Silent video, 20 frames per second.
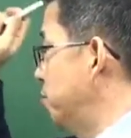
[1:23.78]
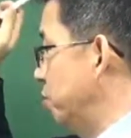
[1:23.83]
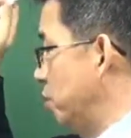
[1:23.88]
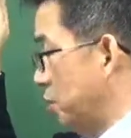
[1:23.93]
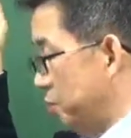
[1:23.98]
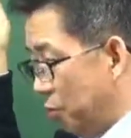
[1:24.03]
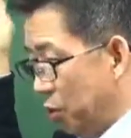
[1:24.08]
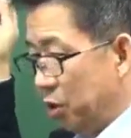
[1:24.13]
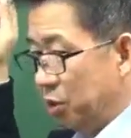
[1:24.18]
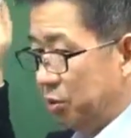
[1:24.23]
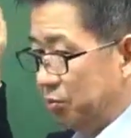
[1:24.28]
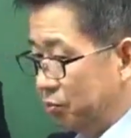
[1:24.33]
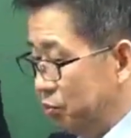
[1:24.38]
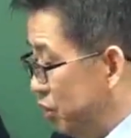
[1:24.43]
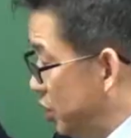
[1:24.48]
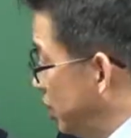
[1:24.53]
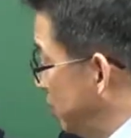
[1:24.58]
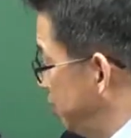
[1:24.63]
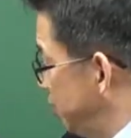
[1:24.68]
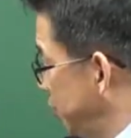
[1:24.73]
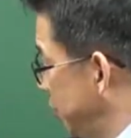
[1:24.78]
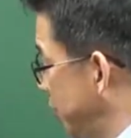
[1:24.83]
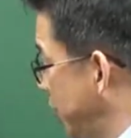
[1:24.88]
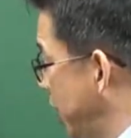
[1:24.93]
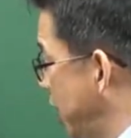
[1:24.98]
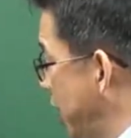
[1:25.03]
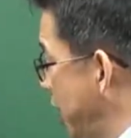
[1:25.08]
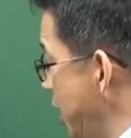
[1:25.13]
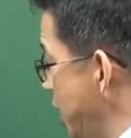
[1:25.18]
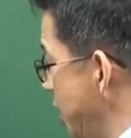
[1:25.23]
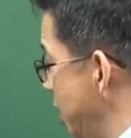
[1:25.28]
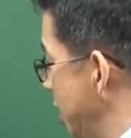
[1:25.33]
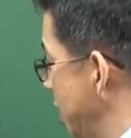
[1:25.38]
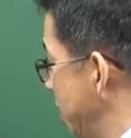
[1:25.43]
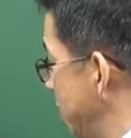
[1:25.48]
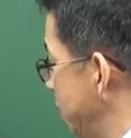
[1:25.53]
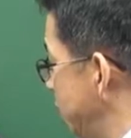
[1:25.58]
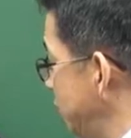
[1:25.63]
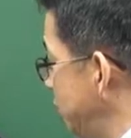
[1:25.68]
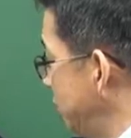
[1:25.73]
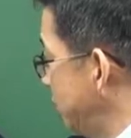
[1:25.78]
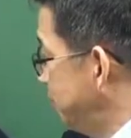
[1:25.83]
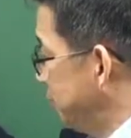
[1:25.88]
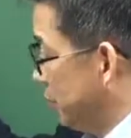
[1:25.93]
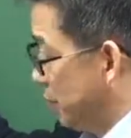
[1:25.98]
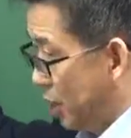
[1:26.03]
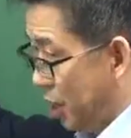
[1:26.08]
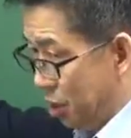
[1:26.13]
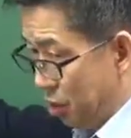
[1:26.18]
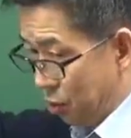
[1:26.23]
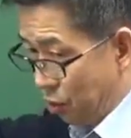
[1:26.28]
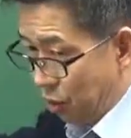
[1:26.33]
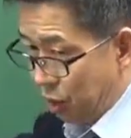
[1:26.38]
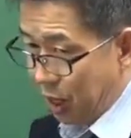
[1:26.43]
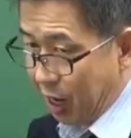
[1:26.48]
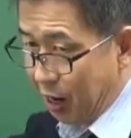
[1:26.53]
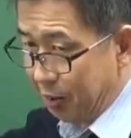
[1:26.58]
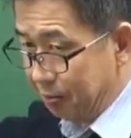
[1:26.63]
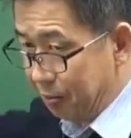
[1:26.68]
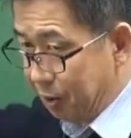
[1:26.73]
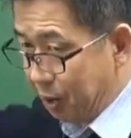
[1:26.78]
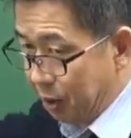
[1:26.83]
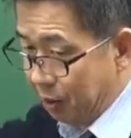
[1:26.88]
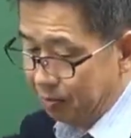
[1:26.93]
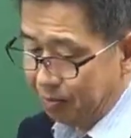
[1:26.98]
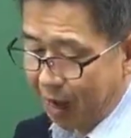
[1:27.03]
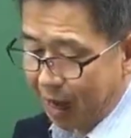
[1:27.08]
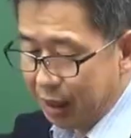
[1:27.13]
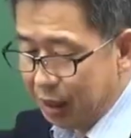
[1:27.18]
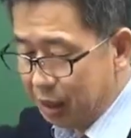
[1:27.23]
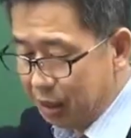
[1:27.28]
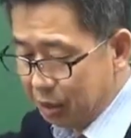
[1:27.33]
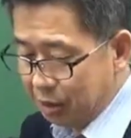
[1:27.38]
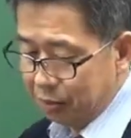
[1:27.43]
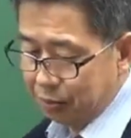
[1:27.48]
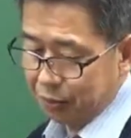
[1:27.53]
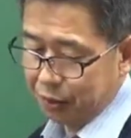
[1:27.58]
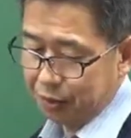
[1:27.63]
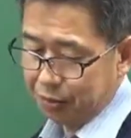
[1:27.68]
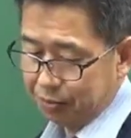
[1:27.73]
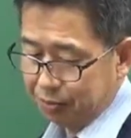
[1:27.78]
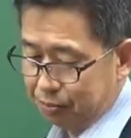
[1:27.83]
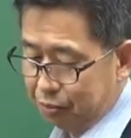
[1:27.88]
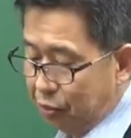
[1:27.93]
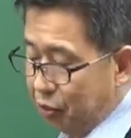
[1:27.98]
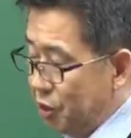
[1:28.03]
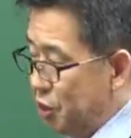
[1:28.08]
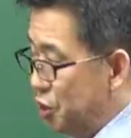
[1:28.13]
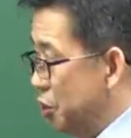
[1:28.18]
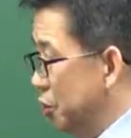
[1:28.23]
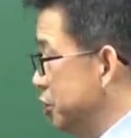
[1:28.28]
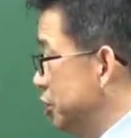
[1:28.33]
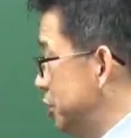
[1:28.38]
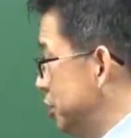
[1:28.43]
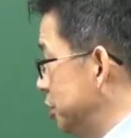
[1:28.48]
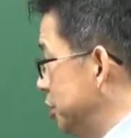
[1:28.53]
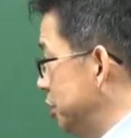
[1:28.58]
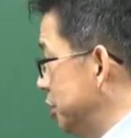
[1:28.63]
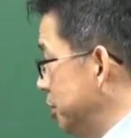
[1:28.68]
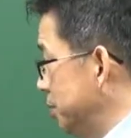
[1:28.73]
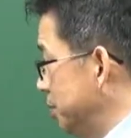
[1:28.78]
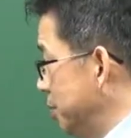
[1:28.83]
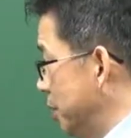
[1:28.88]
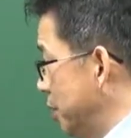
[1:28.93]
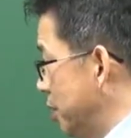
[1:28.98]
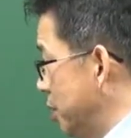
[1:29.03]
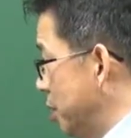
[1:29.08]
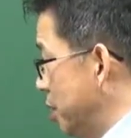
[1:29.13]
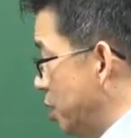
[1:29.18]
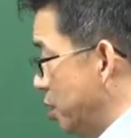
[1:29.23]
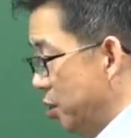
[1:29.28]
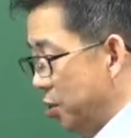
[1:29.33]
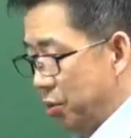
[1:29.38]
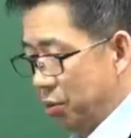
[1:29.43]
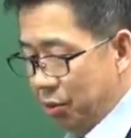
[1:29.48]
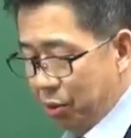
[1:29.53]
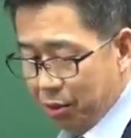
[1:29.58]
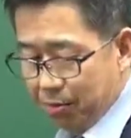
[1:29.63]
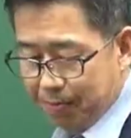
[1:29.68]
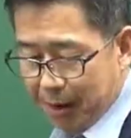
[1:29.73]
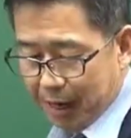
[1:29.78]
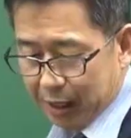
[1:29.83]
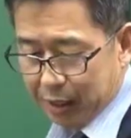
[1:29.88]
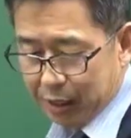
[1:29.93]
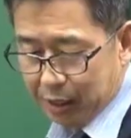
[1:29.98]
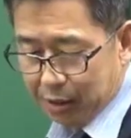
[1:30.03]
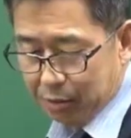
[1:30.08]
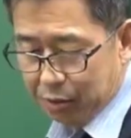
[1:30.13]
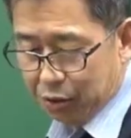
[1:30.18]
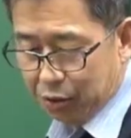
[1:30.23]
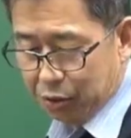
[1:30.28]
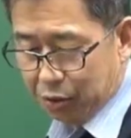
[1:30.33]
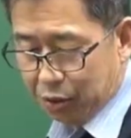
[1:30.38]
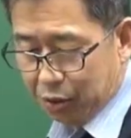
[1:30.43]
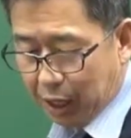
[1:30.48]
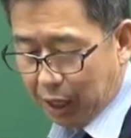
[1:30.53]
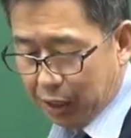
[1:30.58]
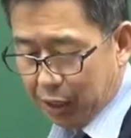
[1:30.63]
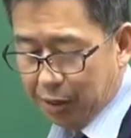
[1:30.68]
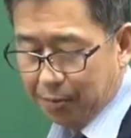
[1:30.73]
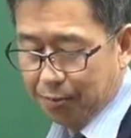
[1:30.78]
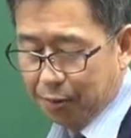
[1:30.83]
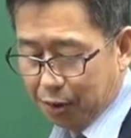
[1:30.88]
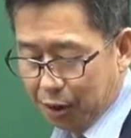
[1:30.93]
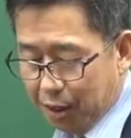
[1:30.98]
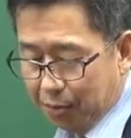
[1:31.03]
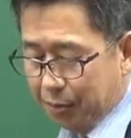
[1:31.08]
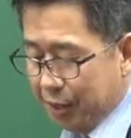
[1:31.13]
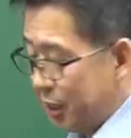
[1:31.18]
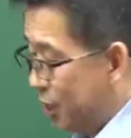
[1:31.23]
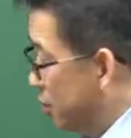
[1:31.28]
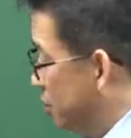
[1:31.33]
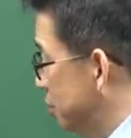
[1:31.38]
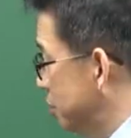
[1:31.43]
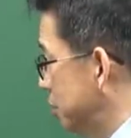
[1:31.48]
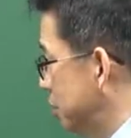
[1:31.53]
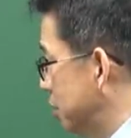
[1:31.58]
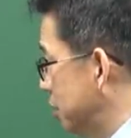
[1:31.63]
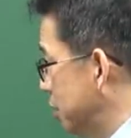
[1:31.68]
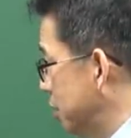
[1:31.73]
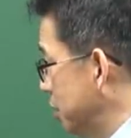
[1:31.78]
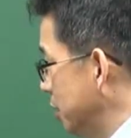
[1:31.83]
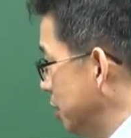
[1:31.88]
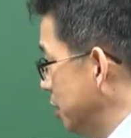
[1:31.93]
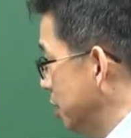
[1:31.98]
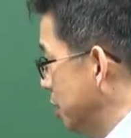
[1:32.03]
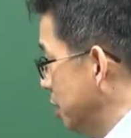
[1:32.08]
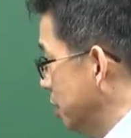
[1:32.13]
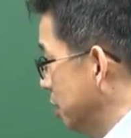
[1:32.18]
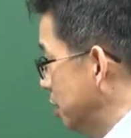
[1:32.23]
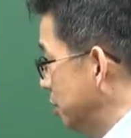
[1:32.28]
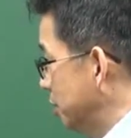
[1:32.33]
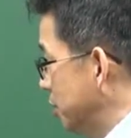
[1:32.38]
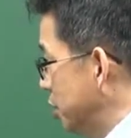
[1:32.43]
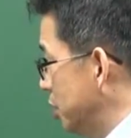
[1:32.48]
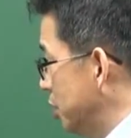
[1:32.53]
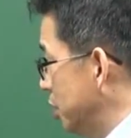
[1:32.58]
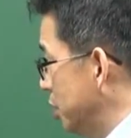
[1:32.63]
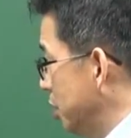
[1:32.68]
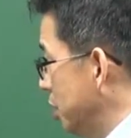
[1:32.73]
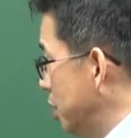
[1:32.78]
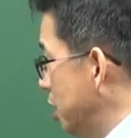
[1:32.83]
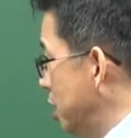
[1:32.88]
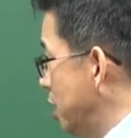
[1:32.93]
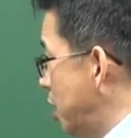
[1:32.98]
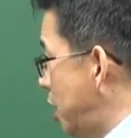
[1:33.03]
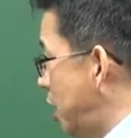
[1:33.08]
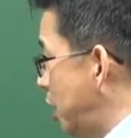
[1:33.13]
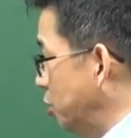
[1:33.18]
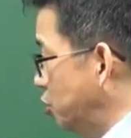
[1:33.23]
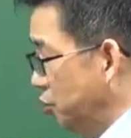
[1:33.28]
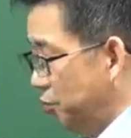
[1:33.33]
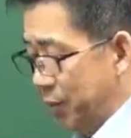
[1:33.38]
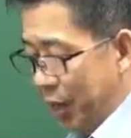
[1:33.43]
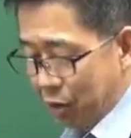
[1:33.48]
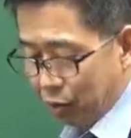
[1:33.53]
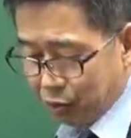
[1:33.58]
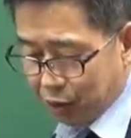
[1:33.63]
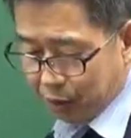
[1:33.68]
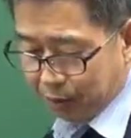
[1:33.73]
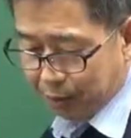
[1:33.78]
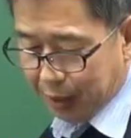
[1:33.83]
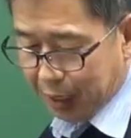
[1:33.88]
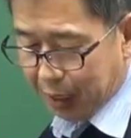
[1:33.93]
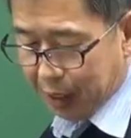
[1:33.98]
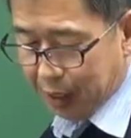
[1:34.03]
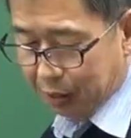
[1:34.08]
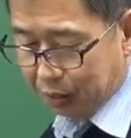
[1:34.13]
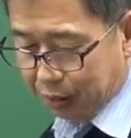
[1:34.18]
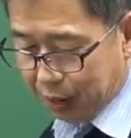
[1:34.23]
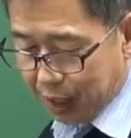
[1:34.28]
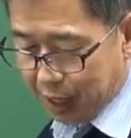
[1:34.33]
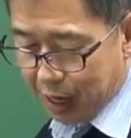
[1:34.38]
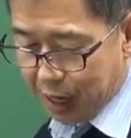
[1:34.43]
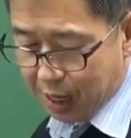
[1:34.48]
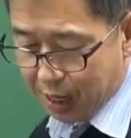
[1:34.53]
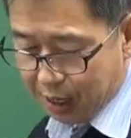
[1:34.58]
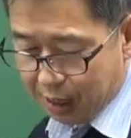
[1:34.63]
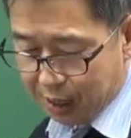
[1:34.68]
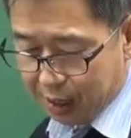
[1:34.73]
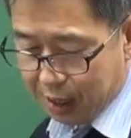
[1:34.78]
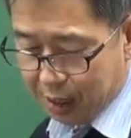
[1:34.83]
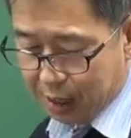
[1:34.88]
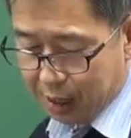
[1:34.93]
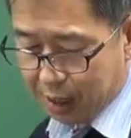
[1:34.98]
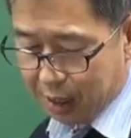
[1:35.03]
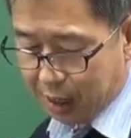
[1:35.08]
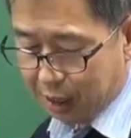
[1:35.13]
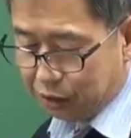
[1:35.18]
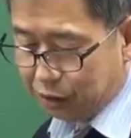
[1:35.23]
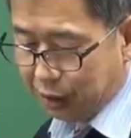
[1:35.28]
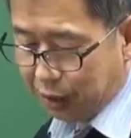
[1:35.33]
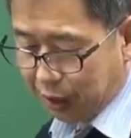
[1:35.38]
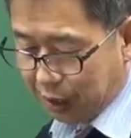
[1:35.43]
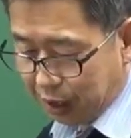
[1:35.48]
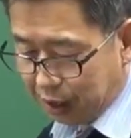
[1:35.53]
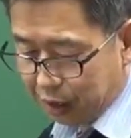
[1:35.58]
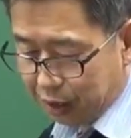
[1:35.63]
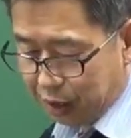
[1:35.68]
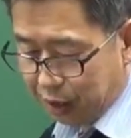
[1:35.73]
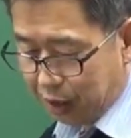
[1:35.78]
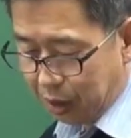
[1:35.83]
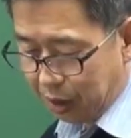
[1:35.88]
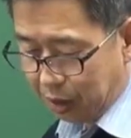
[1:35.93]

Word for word: 어 뭐 문제 풀 때 문제 풀 때 이렇게 한번 만들어 보는 연습. 요 반드시 요거 굉장히 필요합니다. 이거는 그러면은 아주 매우 쉽게 이제 우리가 알 수 있겠죠.